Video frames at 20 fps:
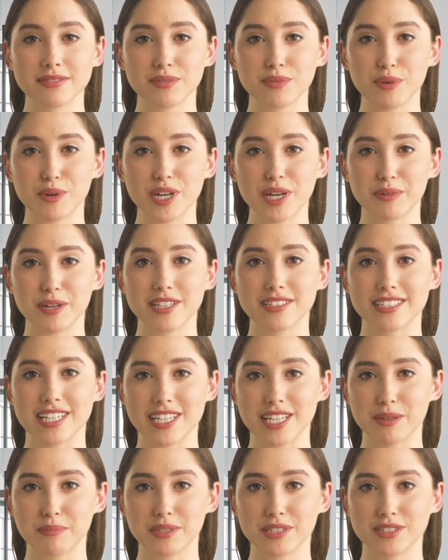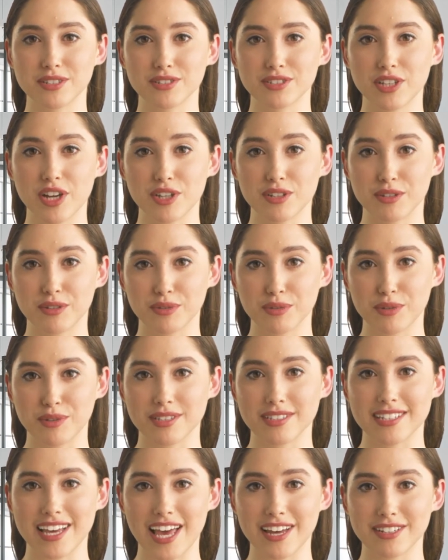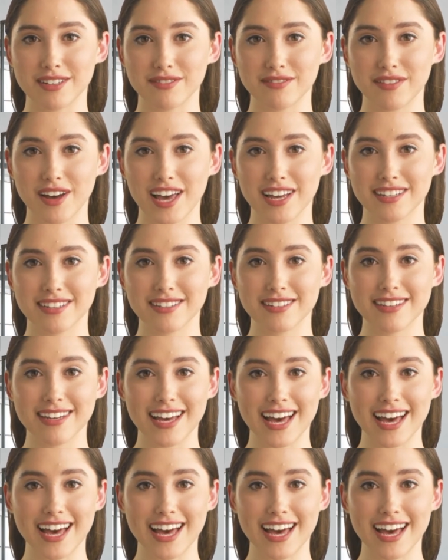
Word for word: Una volta capito ciò con cui si ha a che fare,